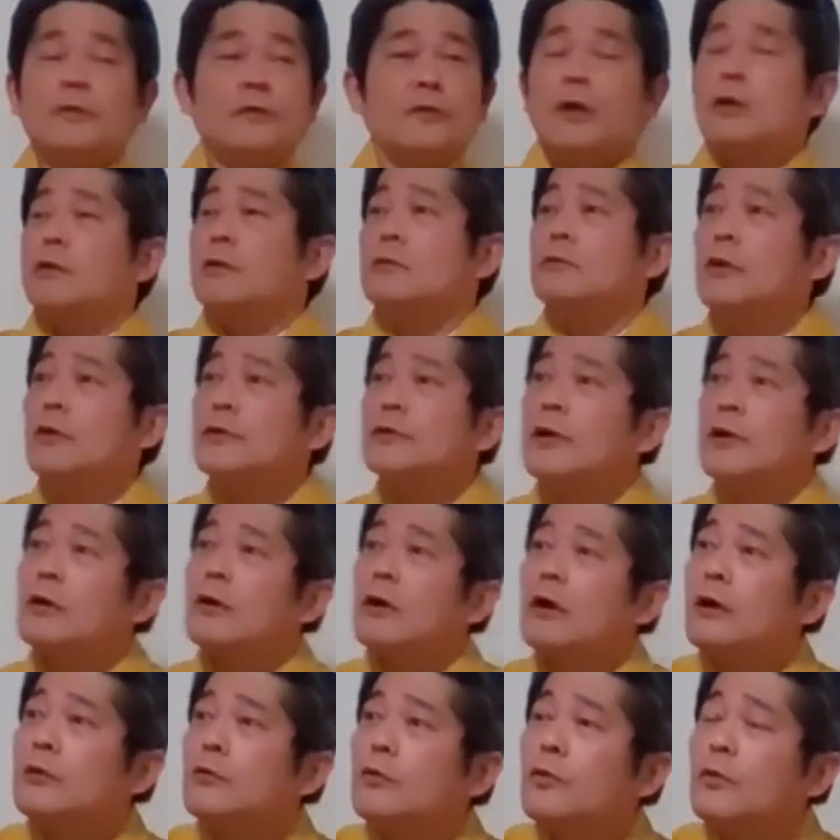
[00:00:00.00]
で、なんか何
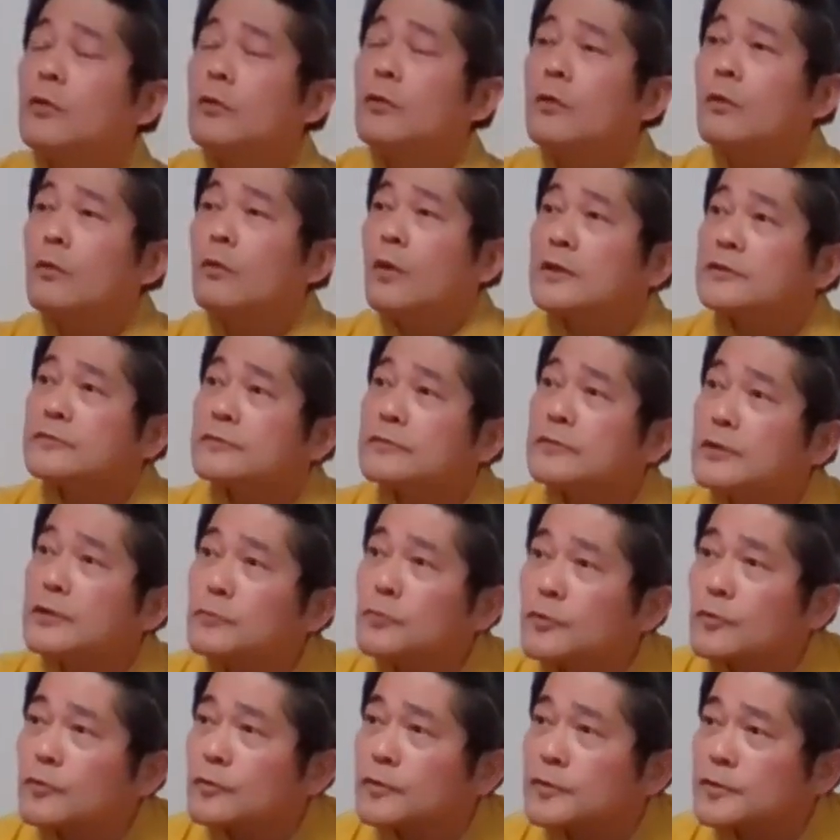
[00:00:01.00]
か、あの、お忘れ
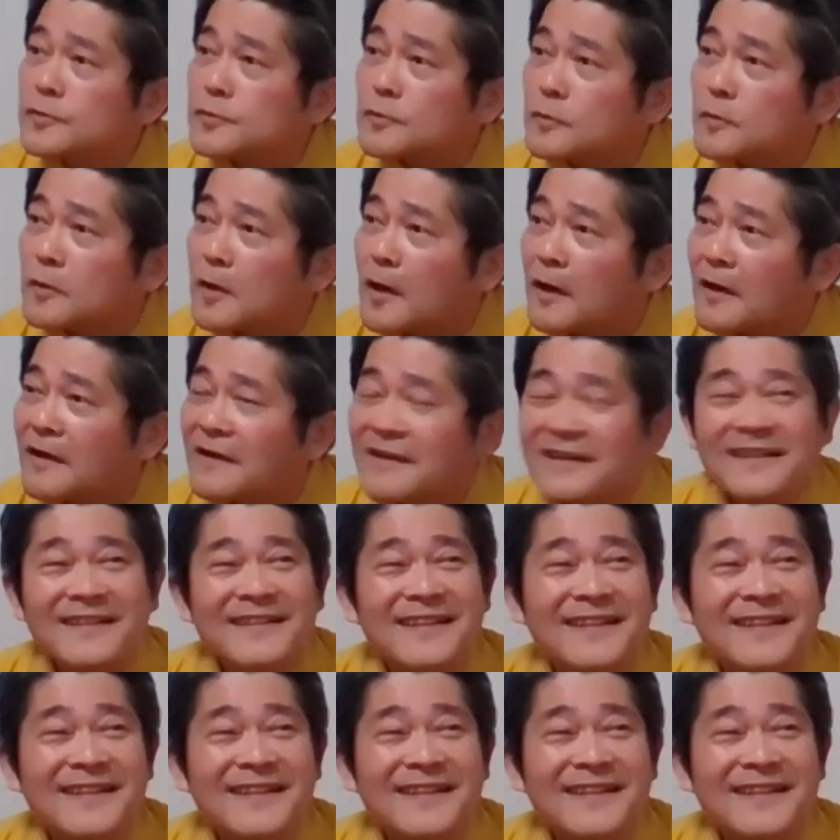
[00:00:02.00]
物でしょうか